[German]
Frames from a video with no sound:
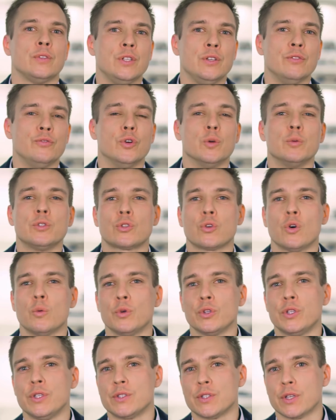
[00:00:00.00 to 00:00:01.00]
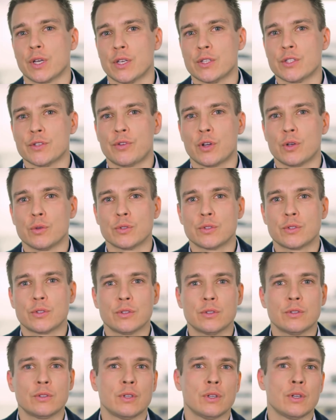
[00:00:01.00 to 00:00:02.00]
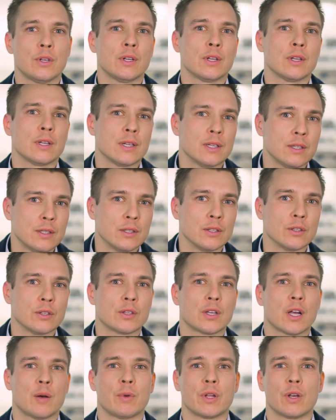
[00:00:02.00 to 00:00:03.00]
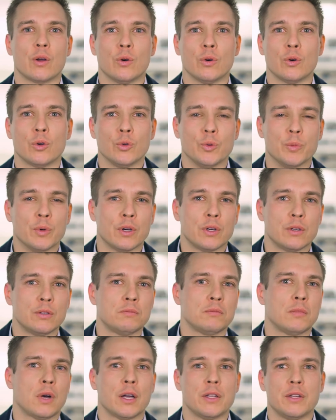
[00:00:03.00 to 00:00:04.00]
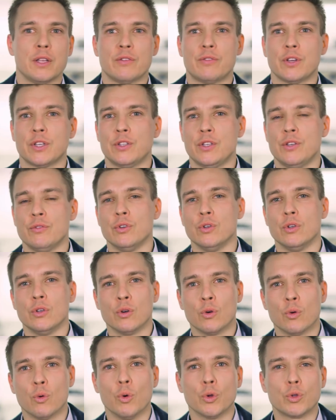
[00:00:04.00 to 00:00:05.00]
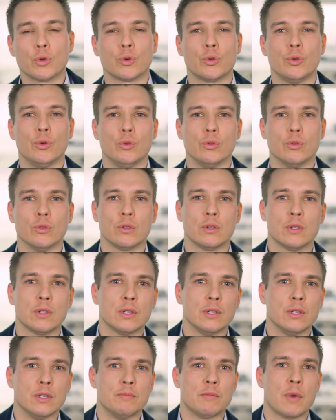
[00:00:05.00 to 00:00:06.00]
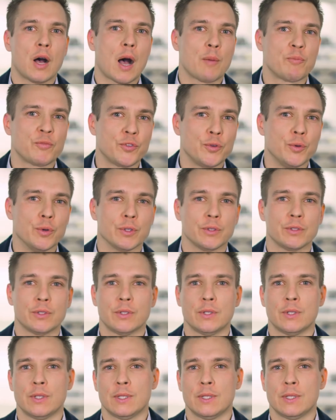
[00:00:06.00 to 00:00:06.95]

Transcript: Die Wirbelstrom- und Hystereseverluste kann man auch über eine effektive Rotorkühlung ähm, abführen.